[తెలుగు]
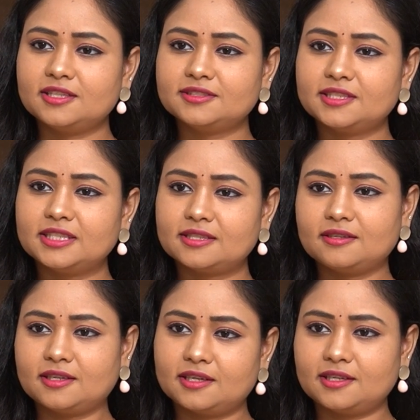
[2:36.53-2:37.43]
రీజన్
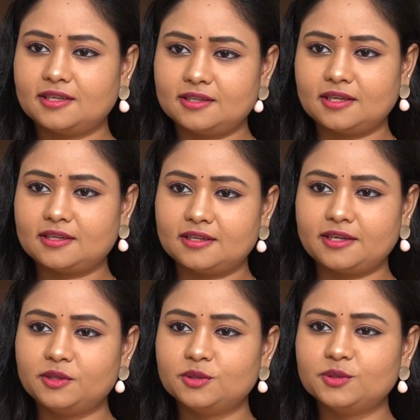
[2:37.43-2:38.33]
ఏంటన్నా అక్కడ ఎలా అక్కడ
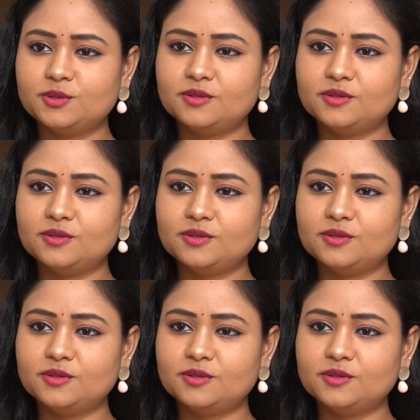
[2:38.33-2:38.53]
రెండు